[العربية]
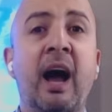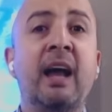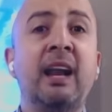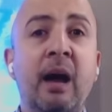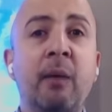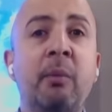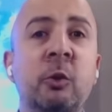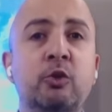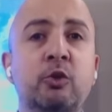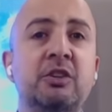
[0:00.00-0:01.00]
على امل
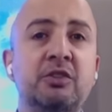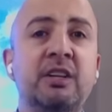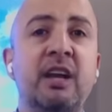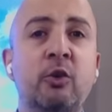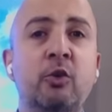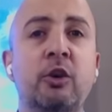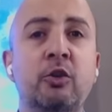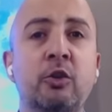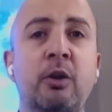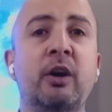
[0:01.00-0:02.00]
يكون الشيء اللي قالوه
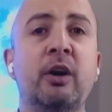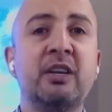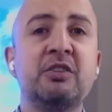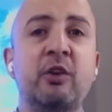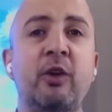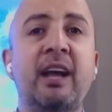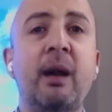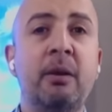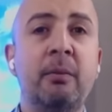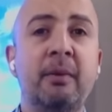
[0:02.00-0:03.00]
انه موضوع كل شيء له
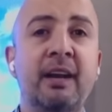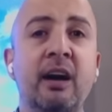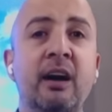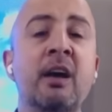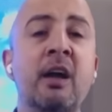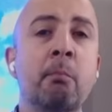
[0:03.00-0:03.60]
علاقه بالملاحه